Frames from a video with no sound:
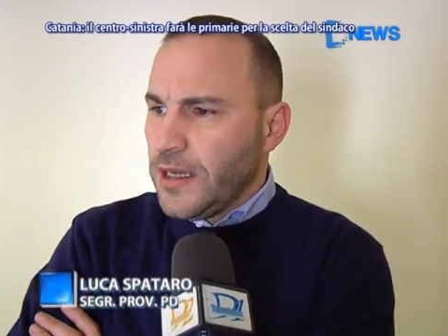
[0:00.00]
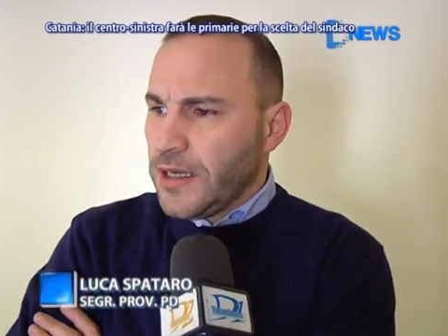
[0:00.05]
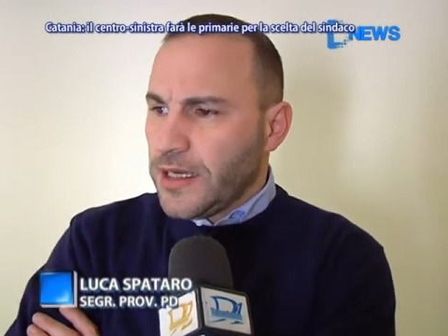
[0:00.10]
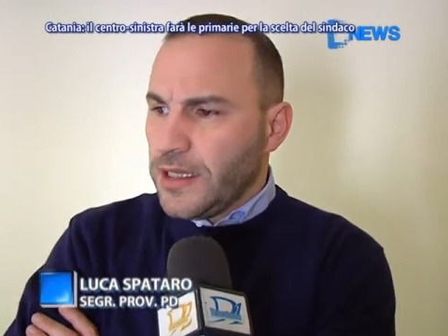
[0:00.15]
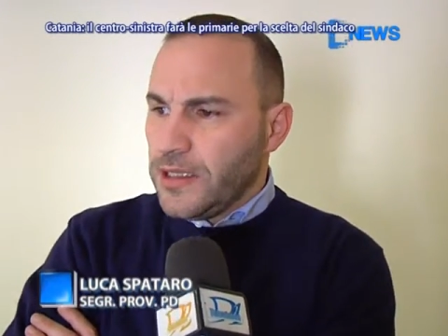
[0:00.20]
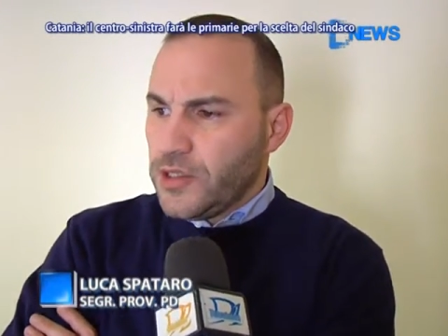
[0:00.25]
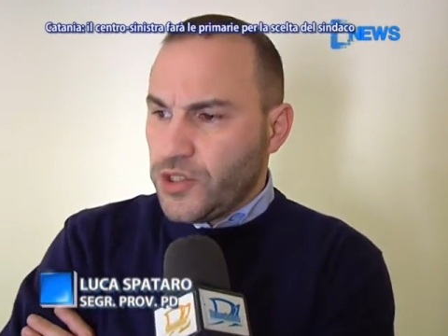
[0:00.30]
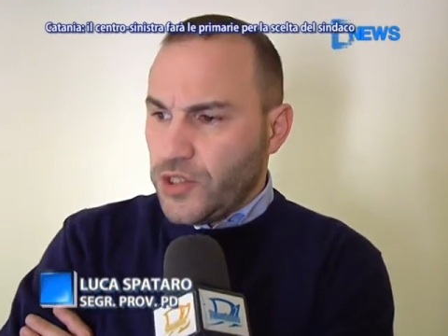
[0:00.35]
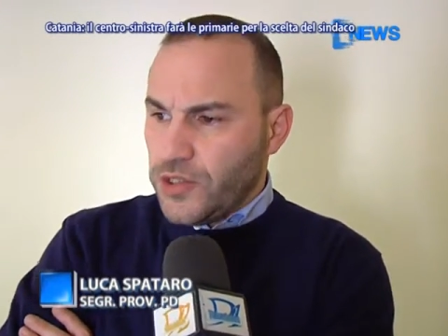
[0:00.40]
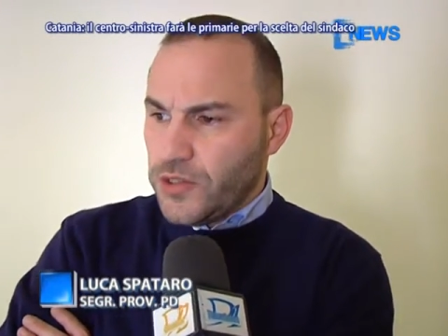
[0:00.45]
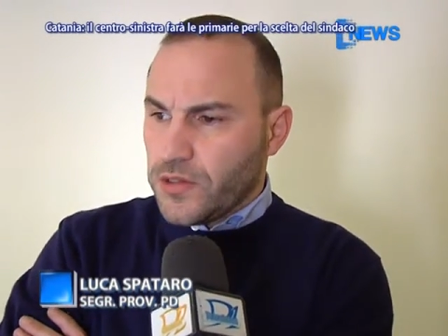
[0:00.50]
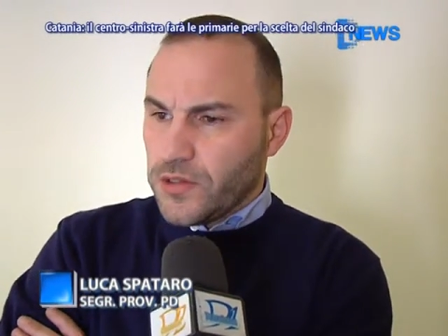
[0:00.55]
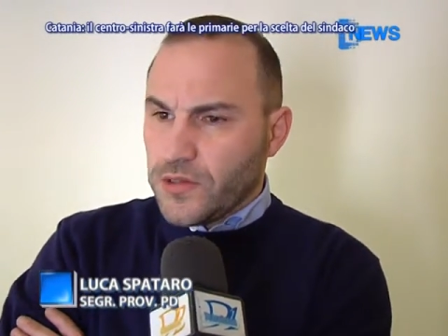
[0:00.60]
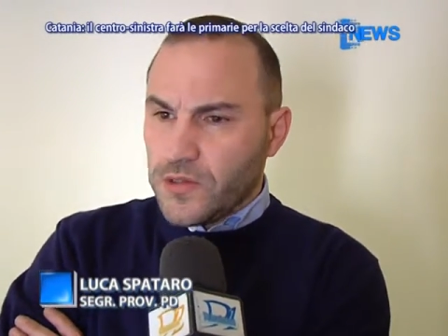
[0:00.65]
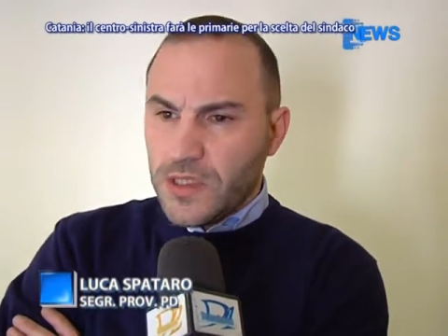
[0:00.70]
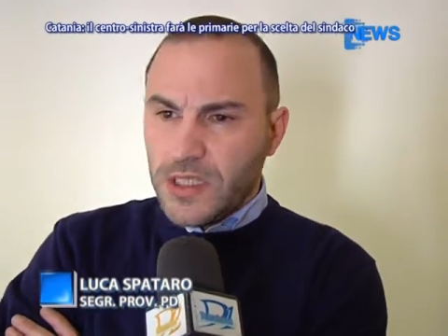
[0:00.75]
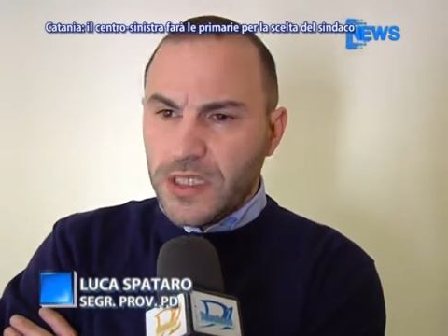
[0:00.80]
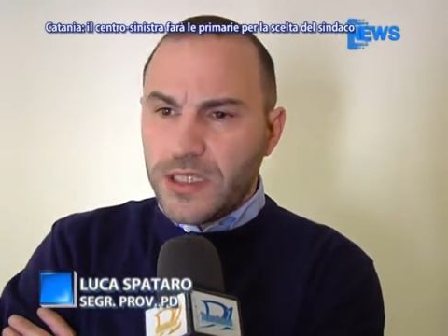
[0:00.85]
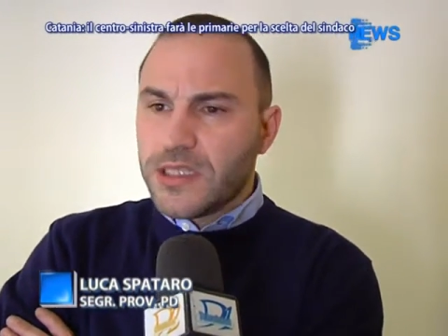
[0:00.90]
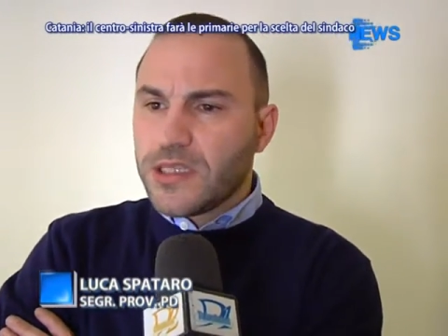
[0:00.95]
che il
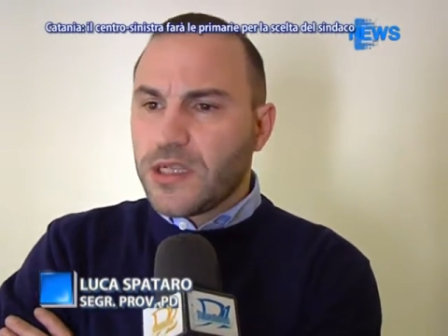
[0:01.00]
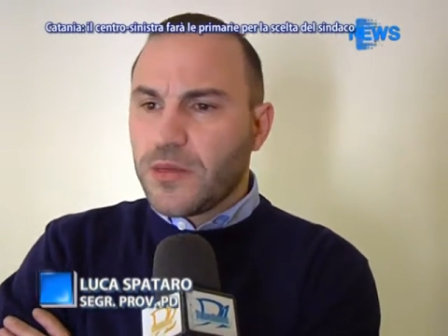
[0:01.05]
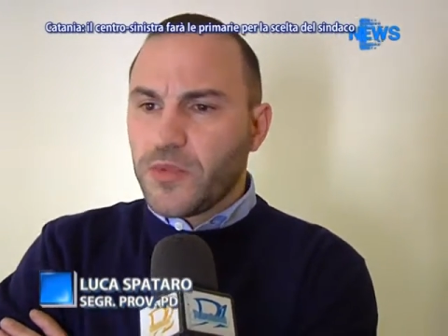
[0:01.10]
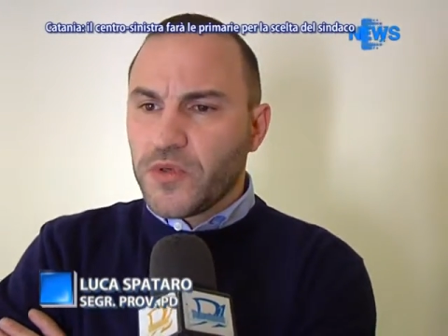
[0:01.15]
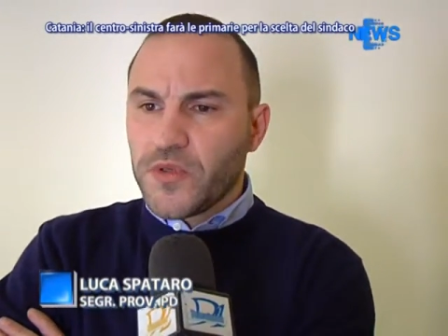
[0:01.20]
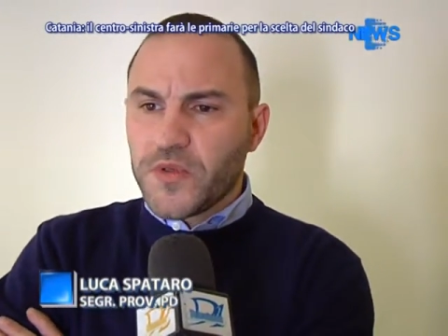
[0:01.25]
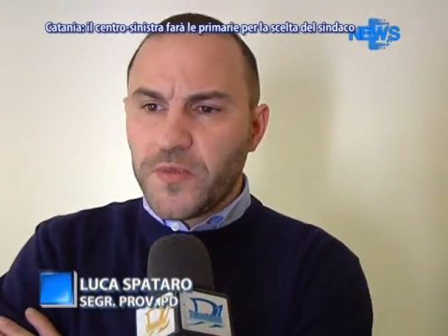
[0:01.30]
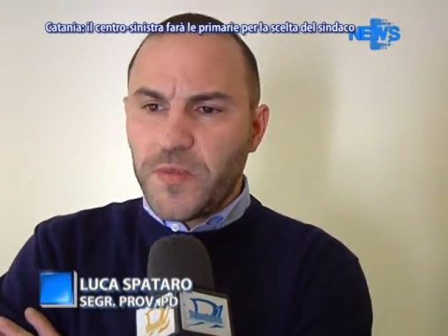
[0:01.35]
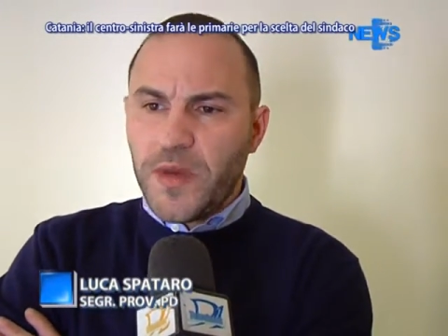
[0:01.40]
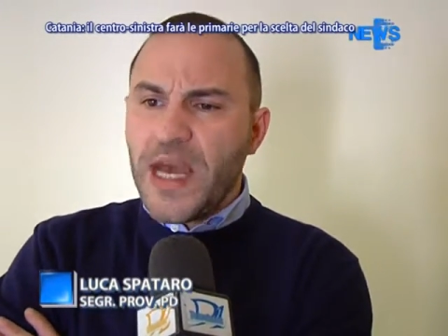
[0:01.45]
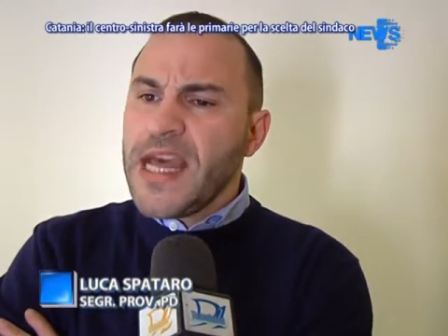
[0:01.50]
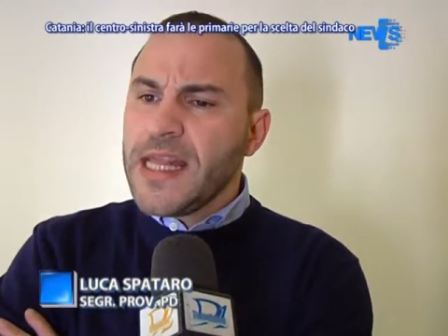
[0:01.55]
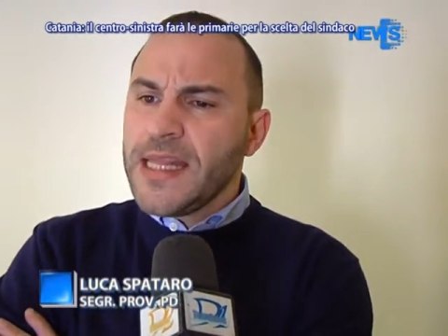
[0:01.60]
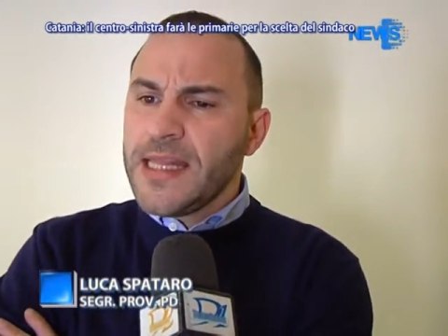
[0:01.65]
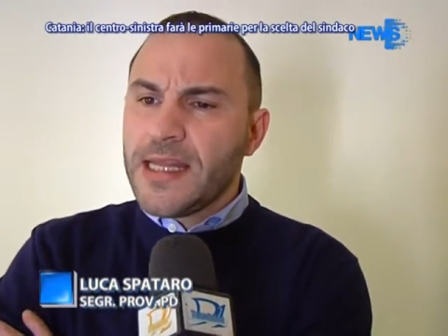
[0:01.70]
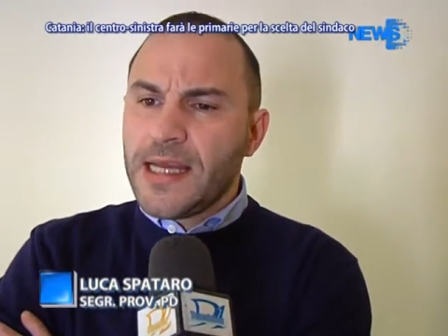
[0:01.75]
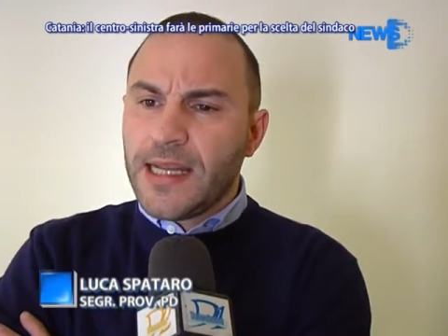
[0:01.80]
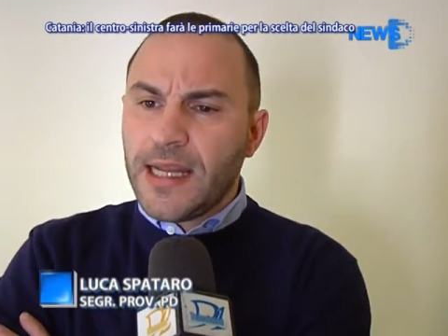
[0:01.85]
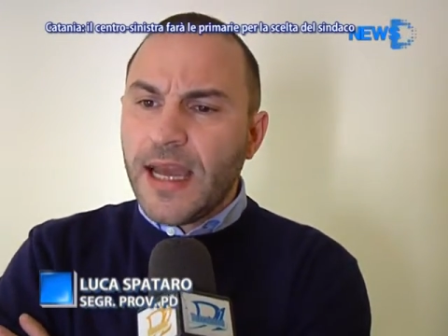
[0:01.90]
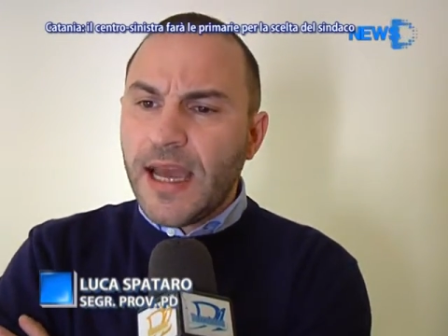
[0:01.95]
centro-sinistra può
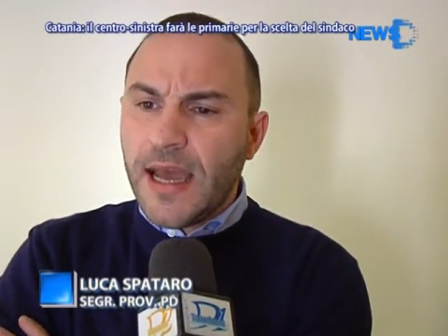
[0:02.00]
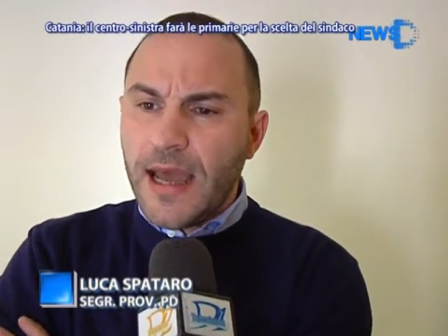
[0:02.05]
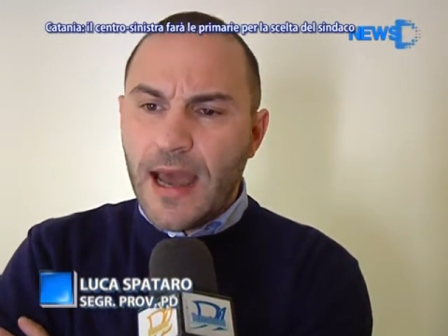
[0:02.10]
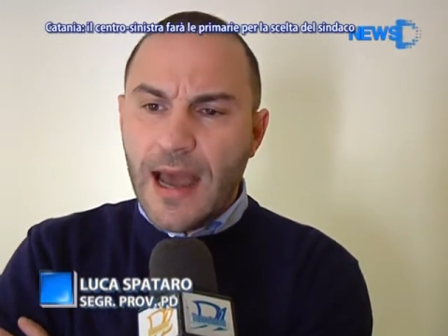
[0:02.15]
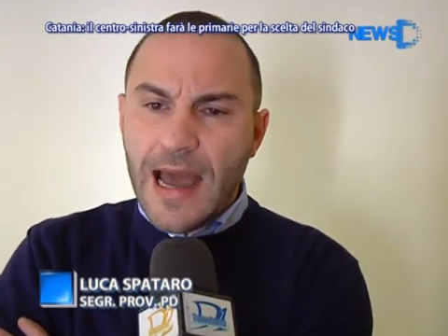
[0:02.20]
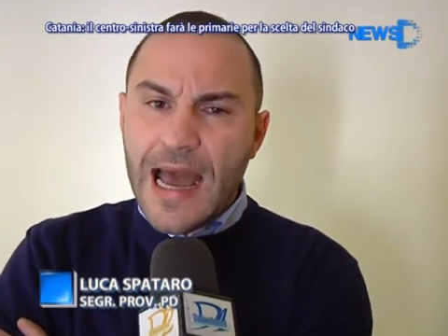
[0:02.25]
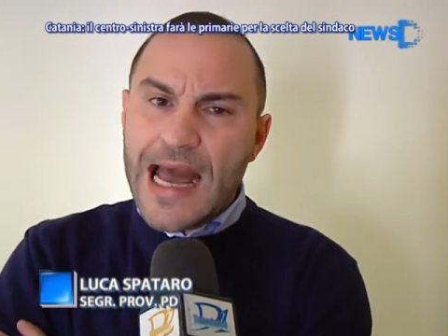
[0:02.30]
spendere,